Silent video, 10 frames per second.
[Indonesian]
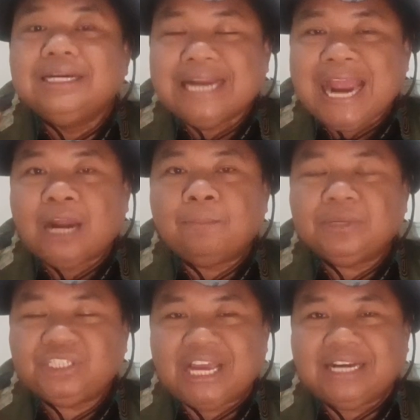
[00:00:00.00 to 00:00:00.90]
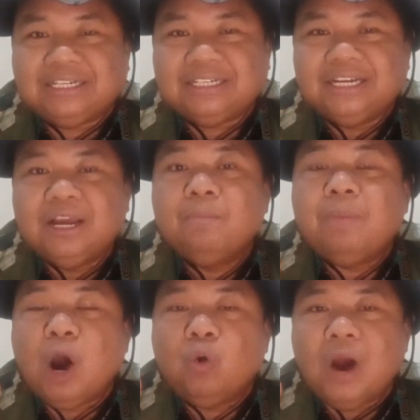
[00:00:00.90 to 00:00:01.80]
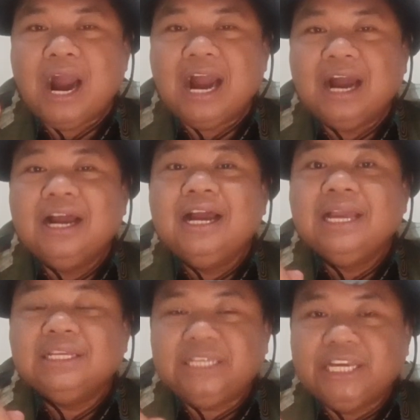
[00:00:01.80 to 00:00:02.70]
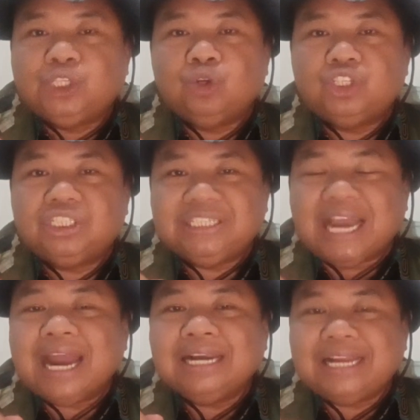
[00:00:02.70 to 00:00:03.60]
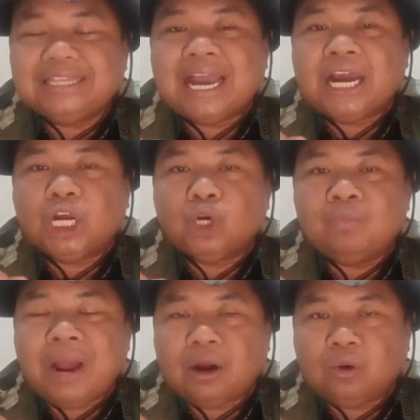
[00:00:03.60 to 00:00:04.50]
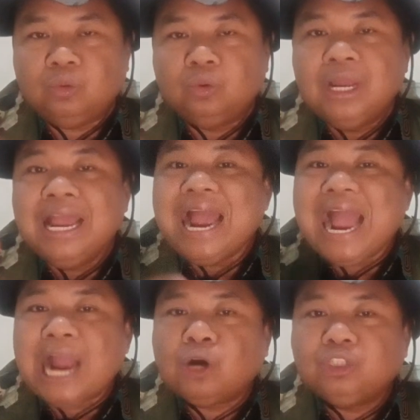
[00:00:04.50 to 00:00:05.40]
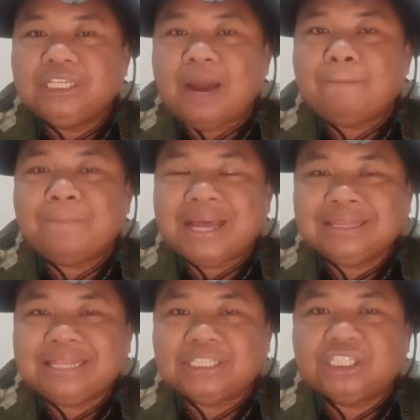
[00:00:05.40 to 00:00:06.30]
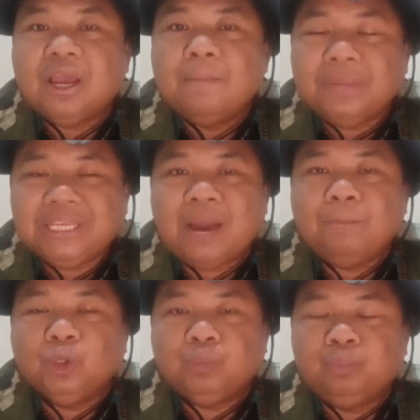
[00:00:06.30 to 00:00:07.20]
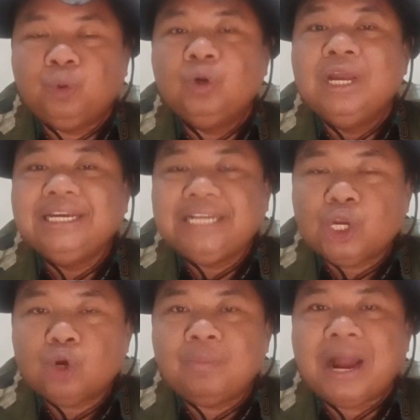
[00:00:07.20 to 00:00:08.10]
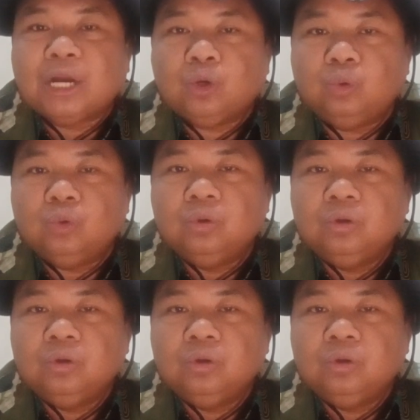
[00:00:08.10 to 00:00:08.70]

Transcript: dengan pesan bahwa Yesus jangan datang ke rumahku, aku tidak pantas menyambutmu di rumahku.